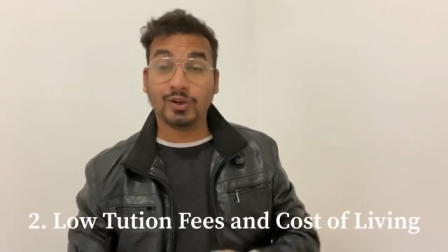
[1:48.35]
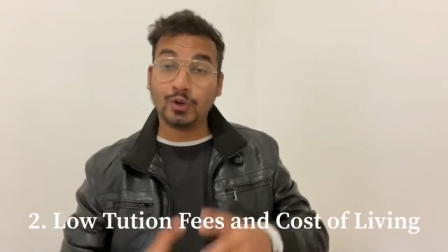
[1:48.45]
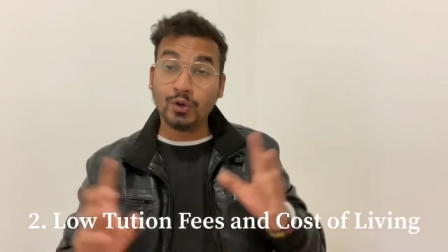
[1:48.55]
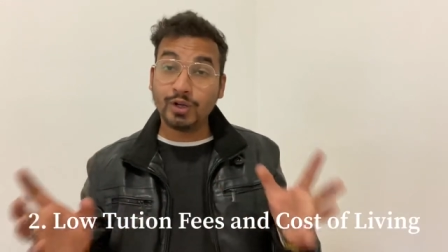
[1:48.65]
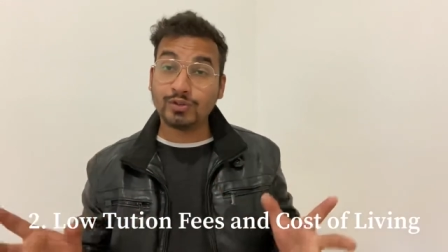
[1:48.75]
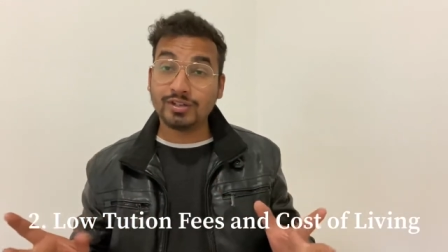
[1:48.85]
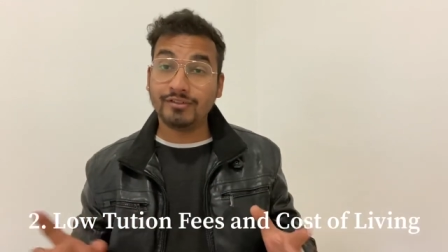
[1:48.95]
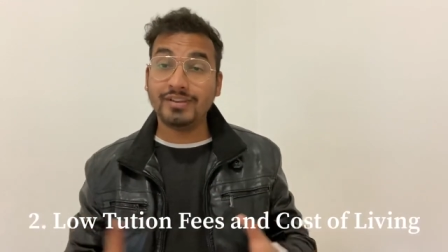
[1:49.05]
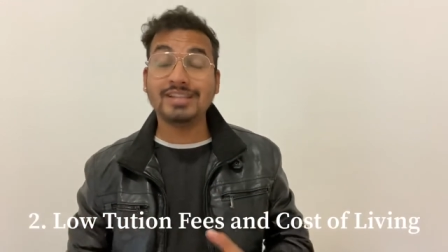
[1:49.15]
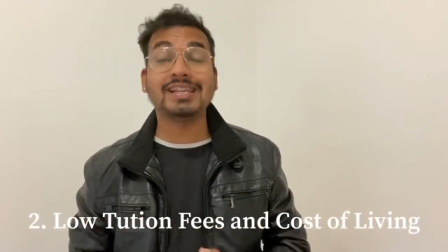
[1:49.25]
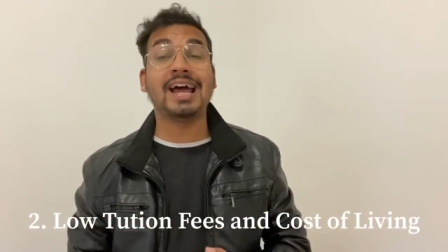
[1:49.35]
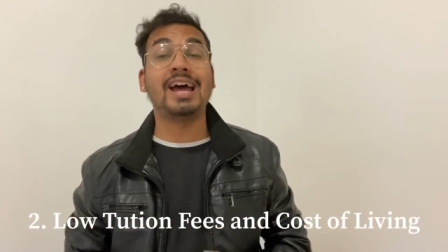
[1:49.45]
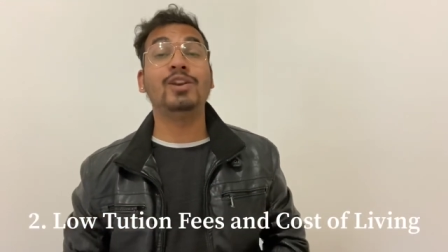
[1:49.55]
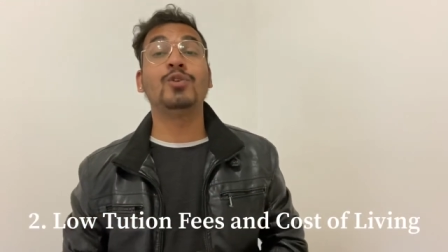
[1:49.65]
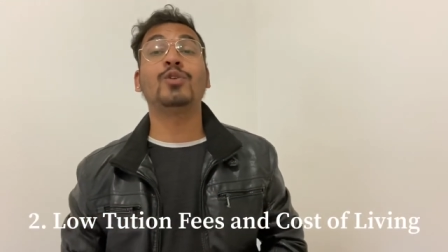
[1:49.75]
लो ट्यूशन फीस
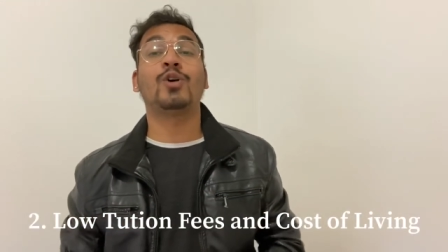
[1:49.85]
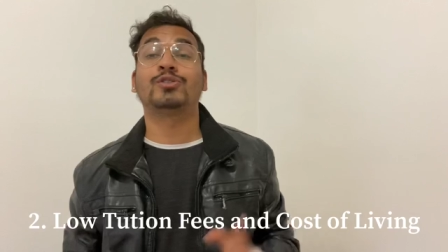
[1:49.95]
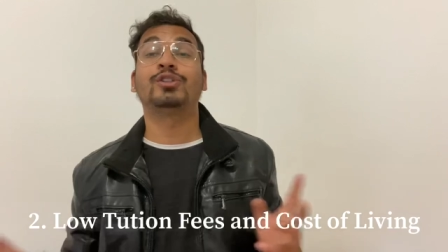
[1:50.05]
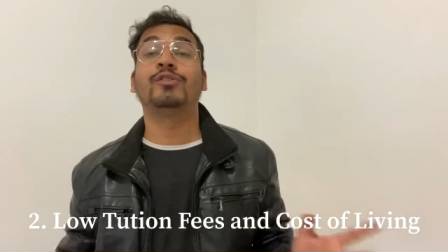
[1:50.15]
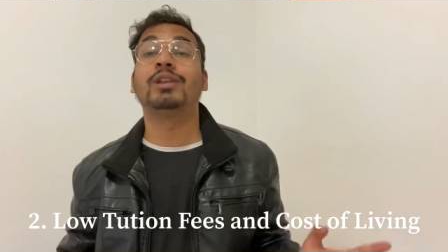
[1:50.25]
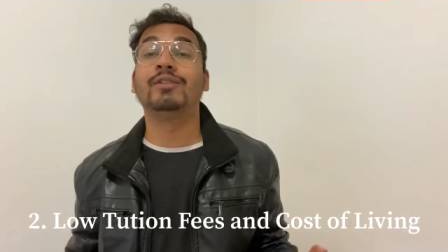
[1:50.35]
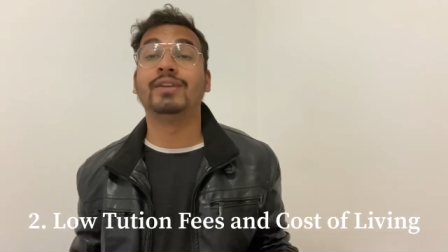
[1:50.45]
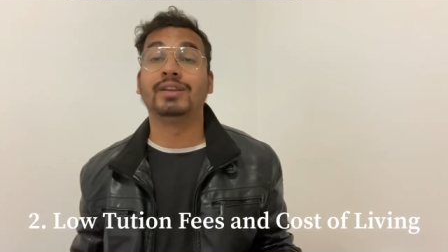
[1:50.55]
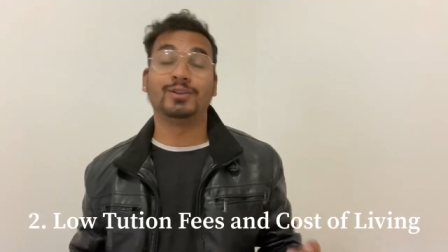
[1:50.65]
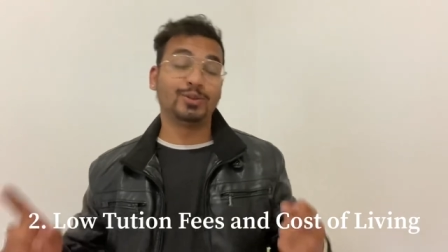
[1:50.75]
एंड लो कॉस्ट ऑफ लिविंग